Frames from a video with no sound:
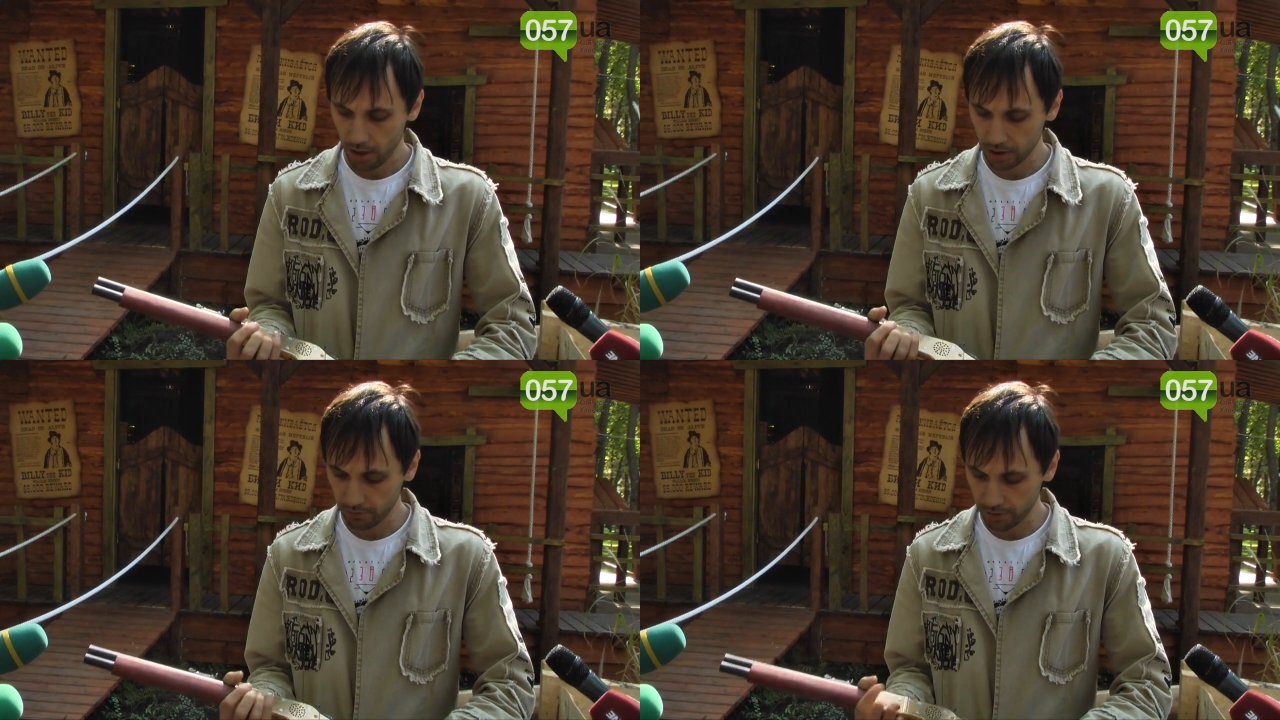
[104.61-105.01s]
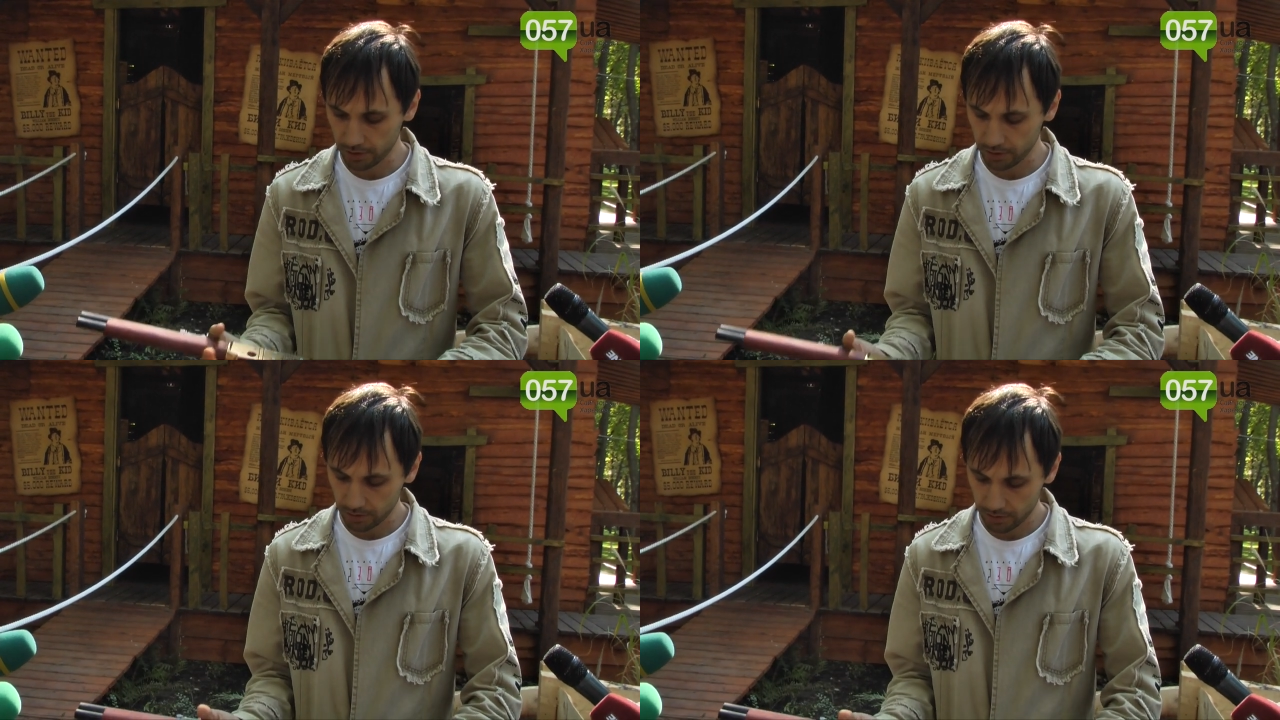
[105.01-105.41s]
это
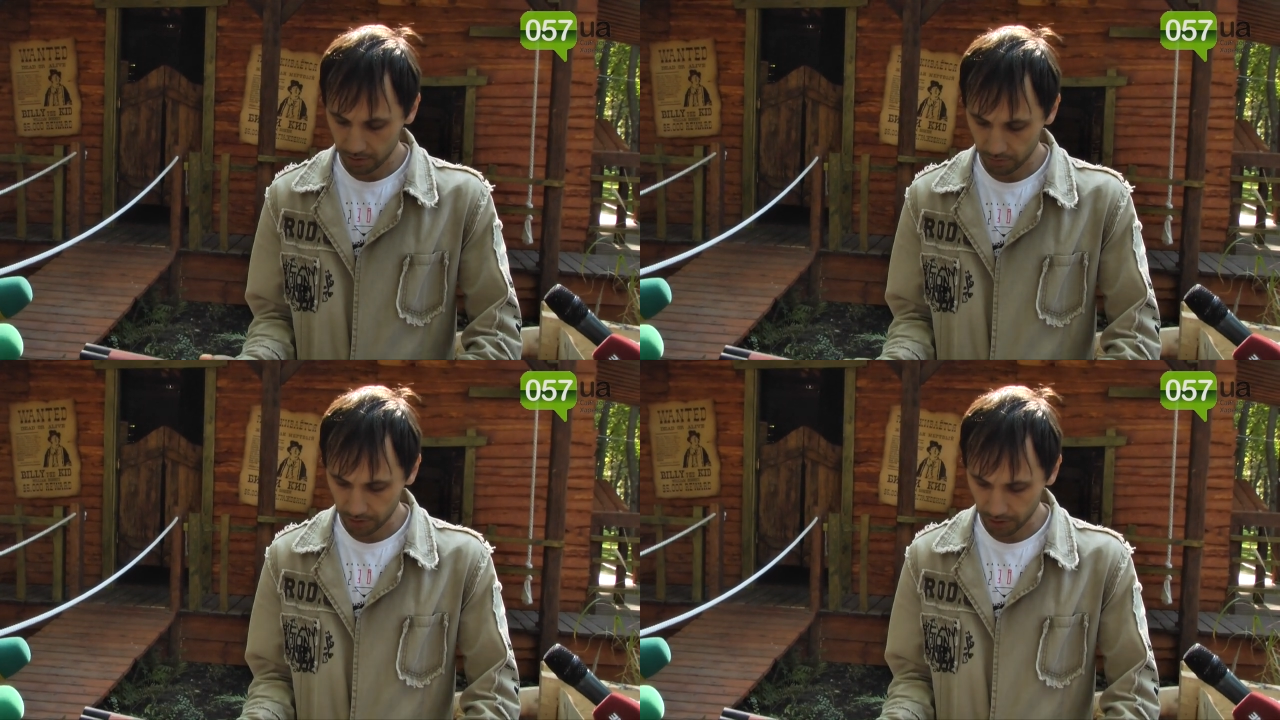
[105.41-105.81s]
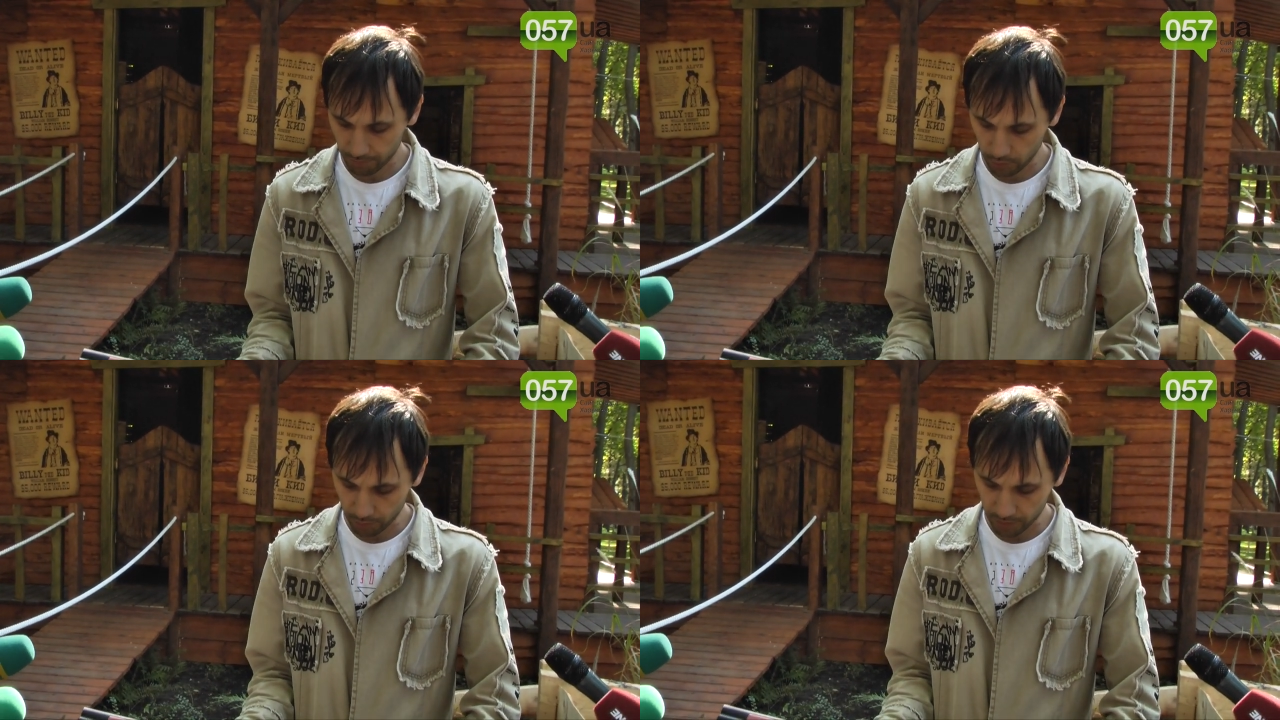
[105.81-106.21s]
выглядит вот таким
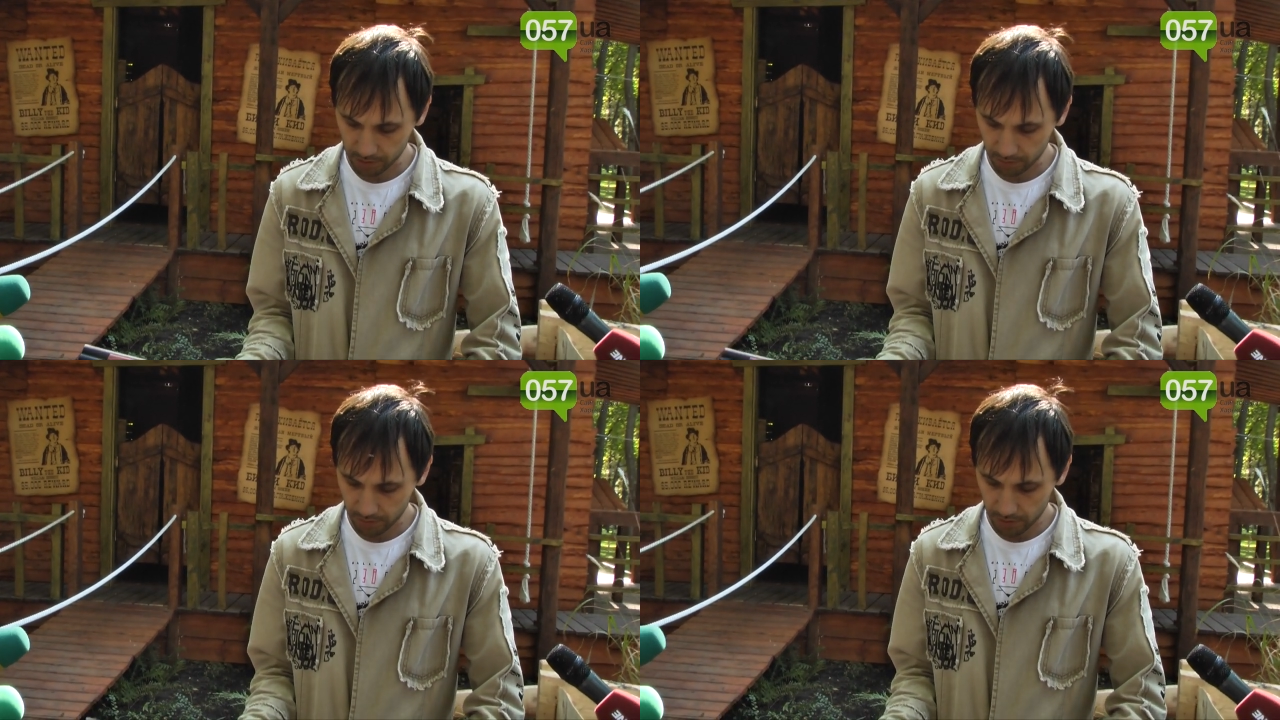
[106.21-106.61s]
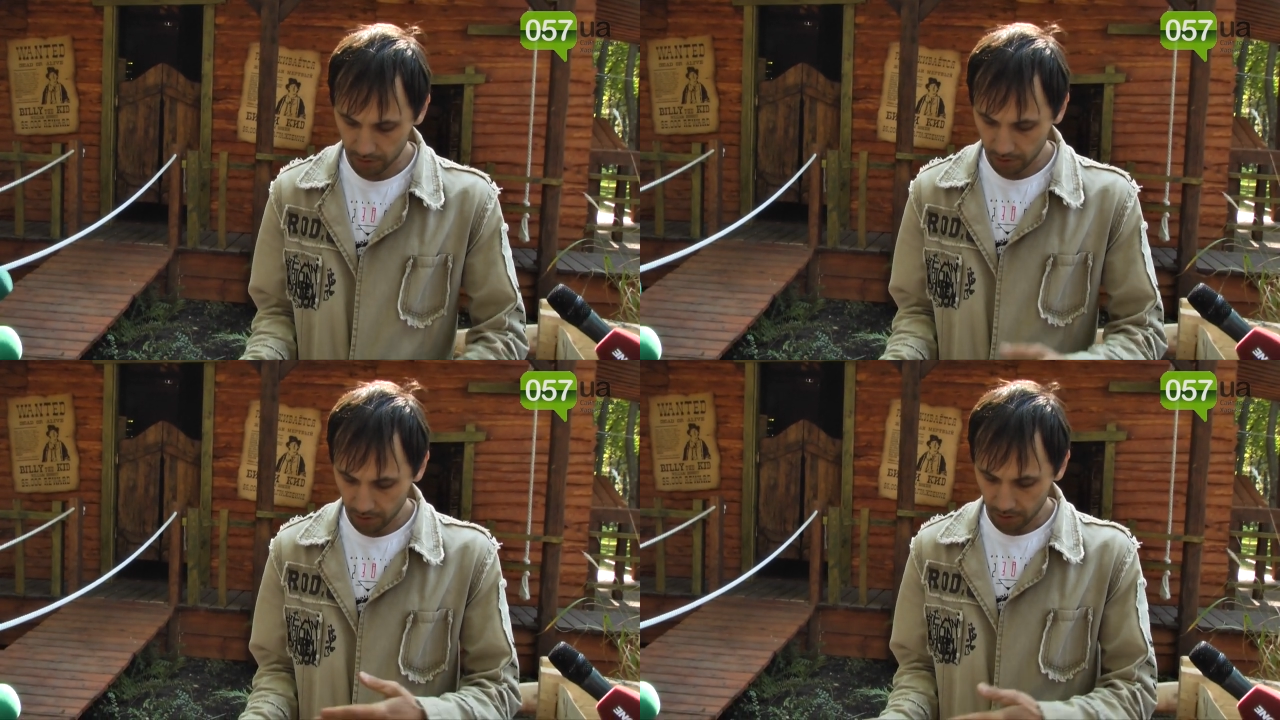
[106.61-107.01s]
вот образом.
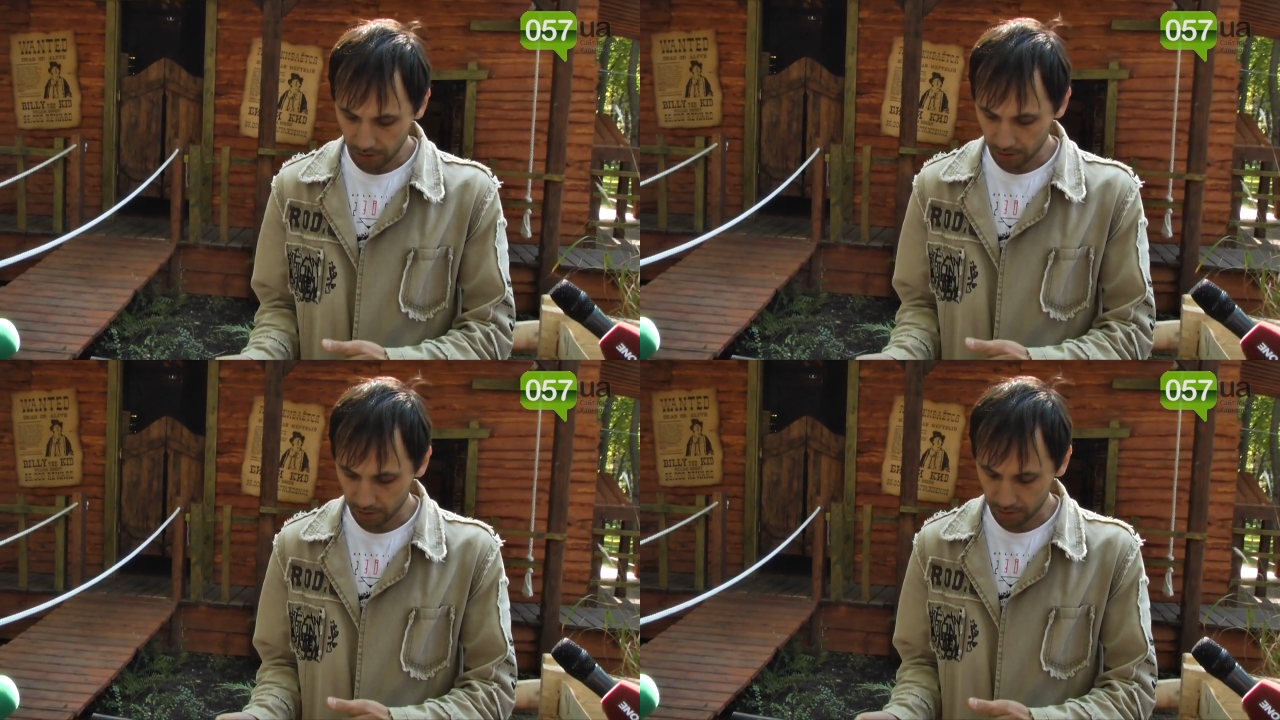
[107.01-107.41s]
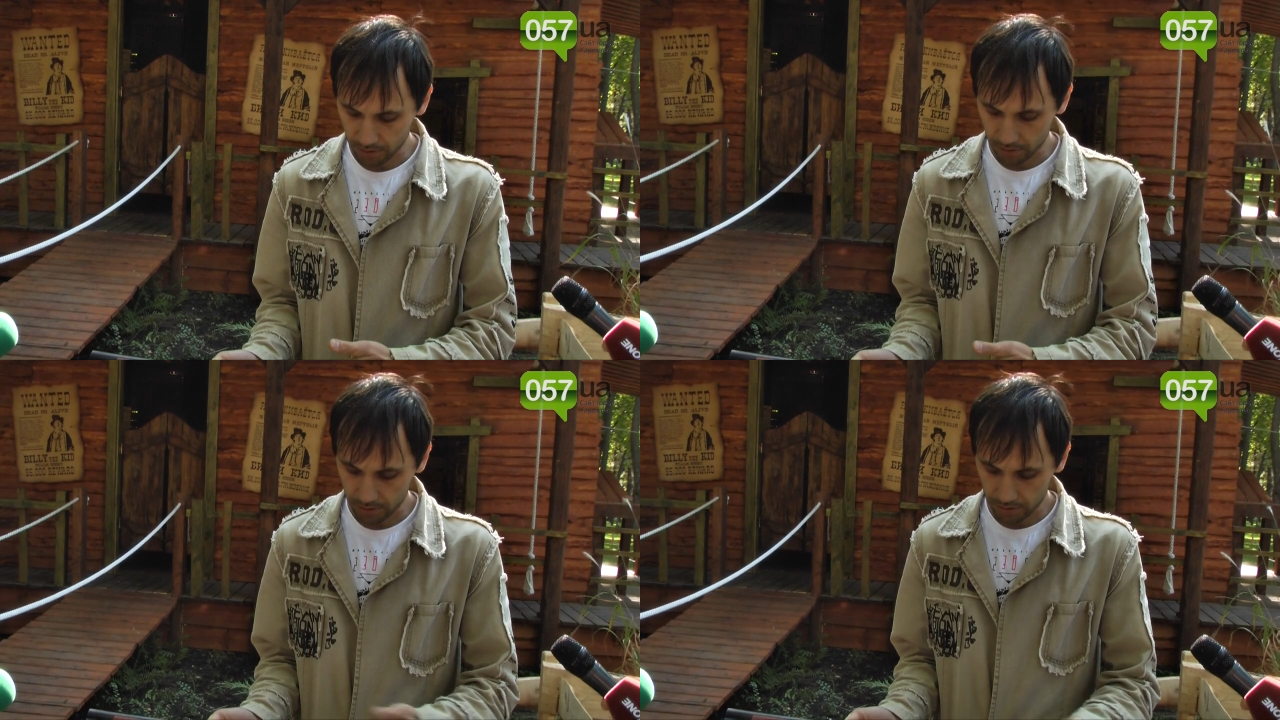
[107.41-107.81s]

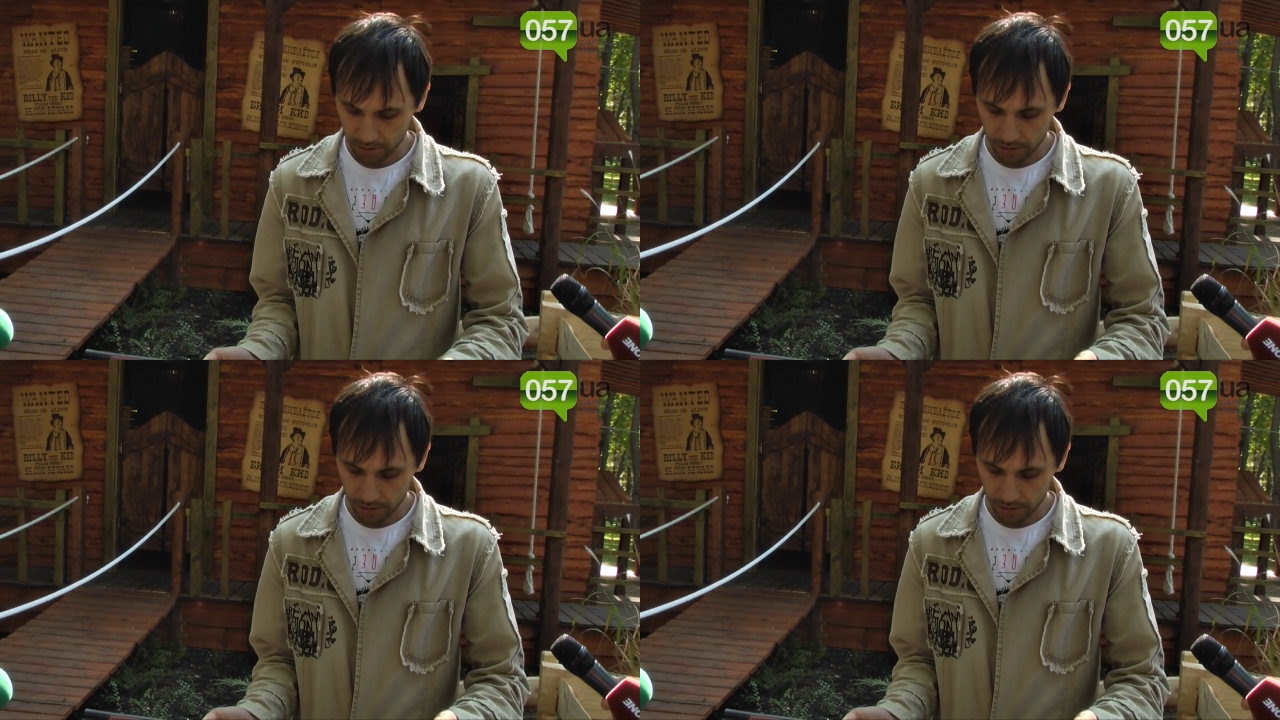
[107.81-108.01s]
Э,